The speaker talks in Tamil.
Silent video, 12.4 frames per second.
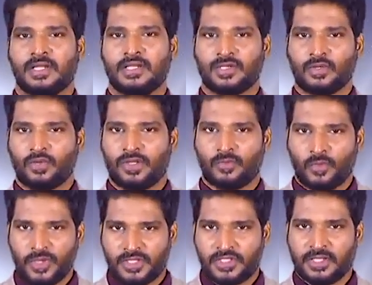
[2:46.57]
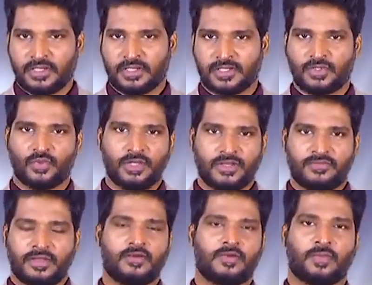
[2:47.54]
எடுக்கக்கூடிய முயற்சிகளுக்கு
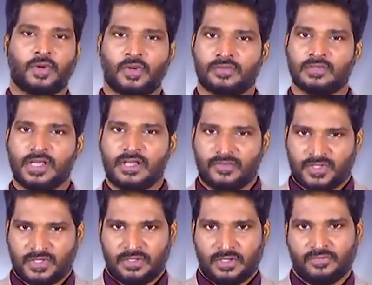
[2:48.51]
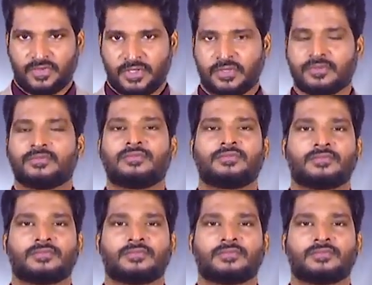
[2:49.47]
சூரியன் ஃபேவர் பண்ணும் ஃபஸ்ட் ஆஃப் வரைக்கும்